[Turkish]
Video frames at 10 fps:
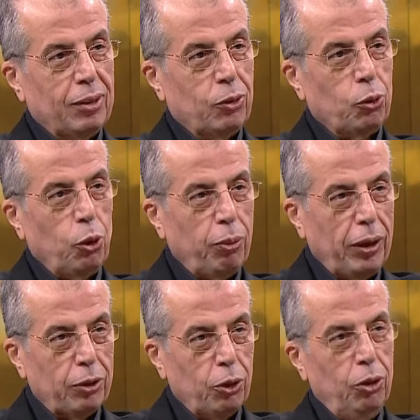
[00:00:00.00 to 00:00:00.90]

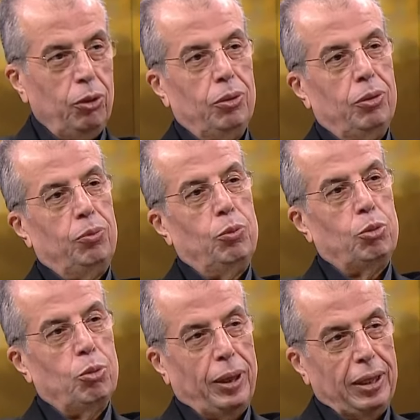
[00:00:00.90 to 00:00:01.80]
toplanıyor
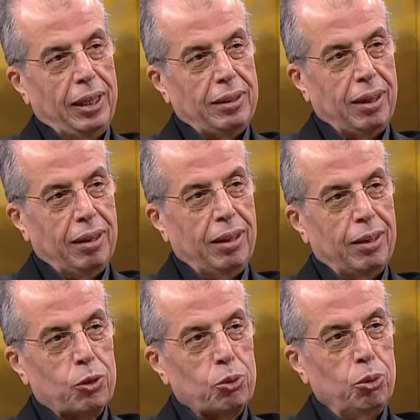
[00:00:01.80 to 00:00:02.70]
Müslümanlar.
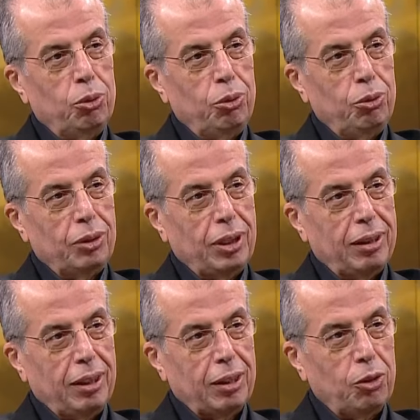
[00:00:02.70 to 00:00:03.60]
Allah Resulü'nün
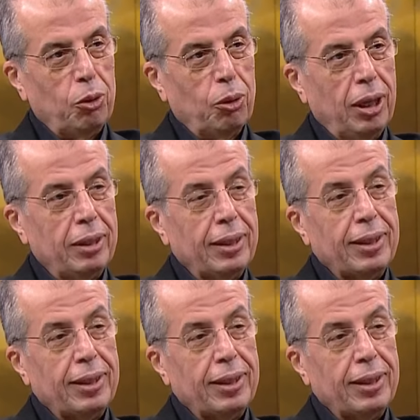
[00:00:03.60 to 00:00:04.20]
yanına gidiyorlar.